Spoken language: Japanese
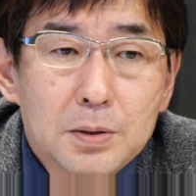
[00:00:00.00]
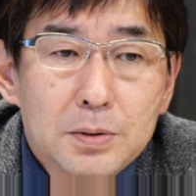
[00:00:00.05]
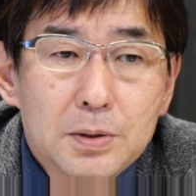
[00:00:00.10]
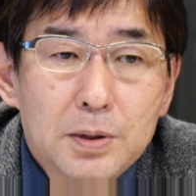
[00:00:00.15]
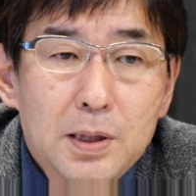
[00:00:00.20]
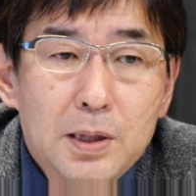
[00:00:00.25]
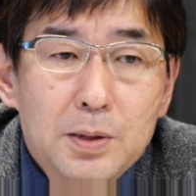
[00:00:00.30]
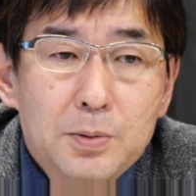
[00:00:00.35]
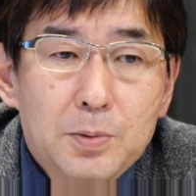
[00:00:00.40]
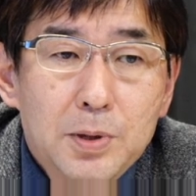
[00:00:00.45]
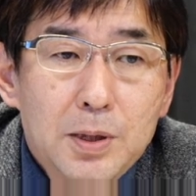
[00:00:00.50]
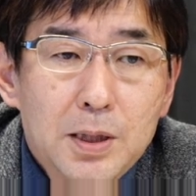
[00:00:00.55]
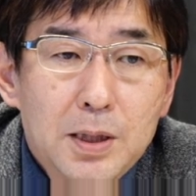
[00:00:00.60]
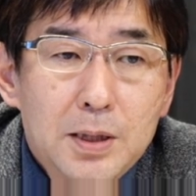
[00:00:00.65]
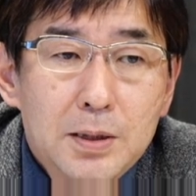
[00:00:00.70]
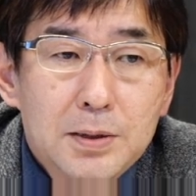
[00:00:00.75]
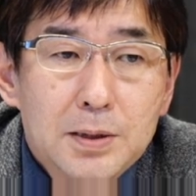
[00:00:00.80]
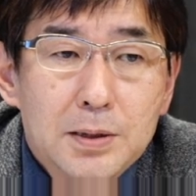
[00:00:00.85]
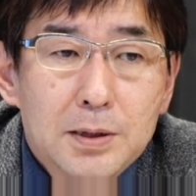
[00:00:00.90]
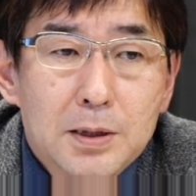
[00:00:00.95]
寺子屋な
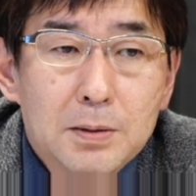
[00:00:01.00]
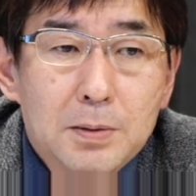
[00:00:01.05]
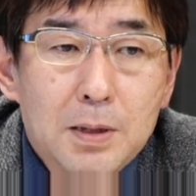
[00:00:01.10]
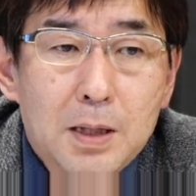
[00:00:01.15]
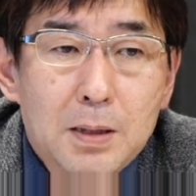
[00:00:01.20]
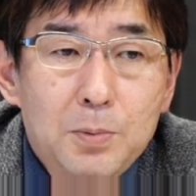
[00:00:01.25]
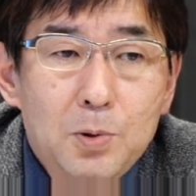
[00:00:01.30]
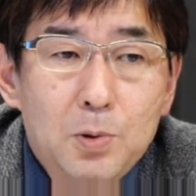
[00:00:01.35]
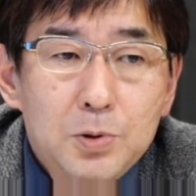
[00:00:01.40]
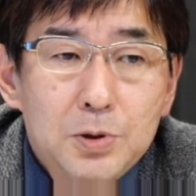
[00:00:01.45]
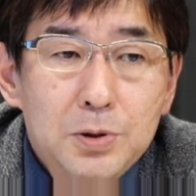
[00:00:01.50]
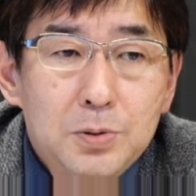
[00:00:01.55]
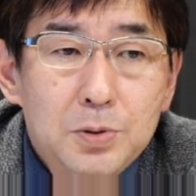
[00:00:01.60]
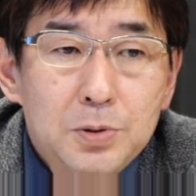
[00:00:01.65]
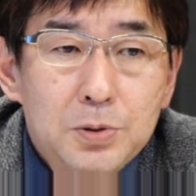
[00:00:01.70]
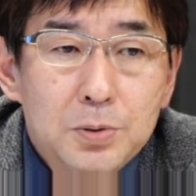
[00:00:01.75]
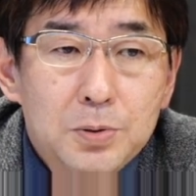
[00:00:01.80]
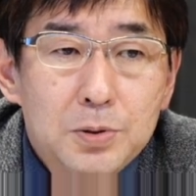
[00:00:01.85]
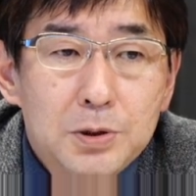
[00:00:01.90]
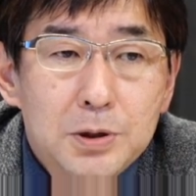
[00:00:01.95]
んかでは盲人の
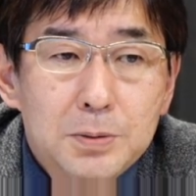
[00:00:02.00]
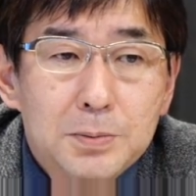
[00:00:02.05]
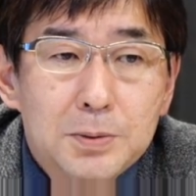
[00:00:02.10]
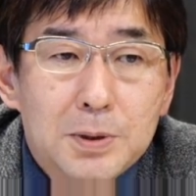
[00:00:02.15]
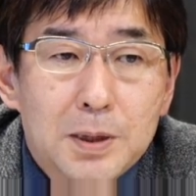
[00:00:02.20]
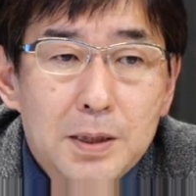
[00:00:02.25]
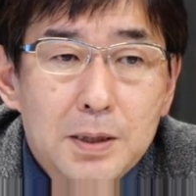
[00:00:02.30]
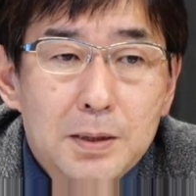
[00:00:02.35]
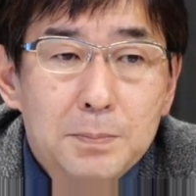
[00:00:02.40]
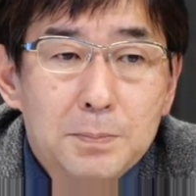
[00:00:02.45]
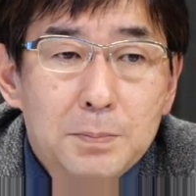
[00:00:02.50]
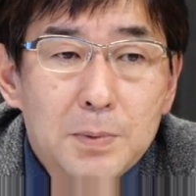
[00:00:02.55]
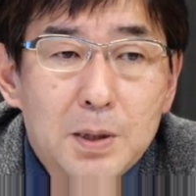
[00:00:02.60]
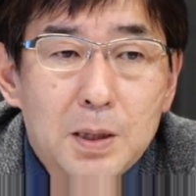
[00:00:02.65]
人の一部がね、